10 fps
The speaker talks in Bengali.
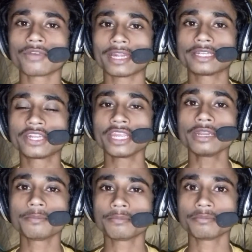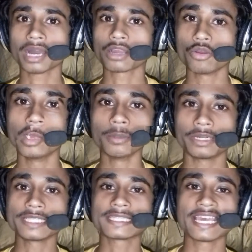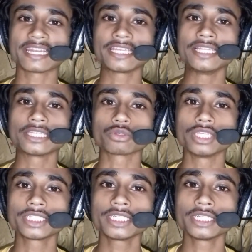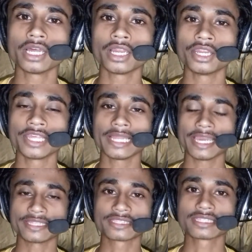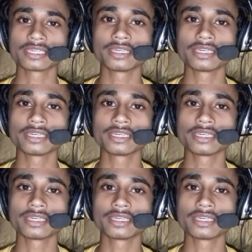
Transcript: পার্টে ভাগ হবে মানে শেয়ার কিনতে চলেছে রিলায়েন্স